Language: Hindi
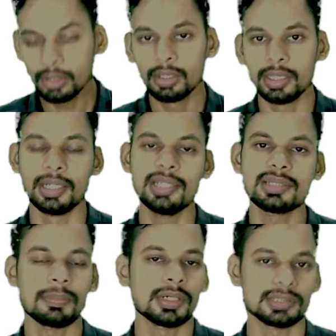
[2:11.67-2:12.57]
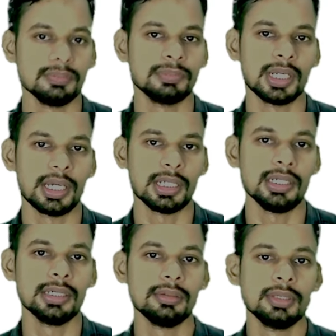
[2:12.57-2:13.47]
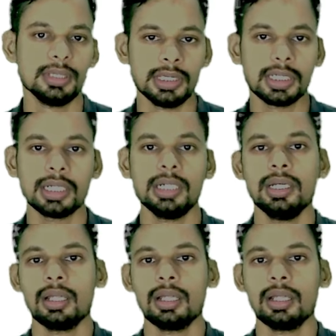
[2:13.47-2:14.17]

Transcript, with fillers: इंग्लिश आपका सिंपल आ रही है ठीक है ना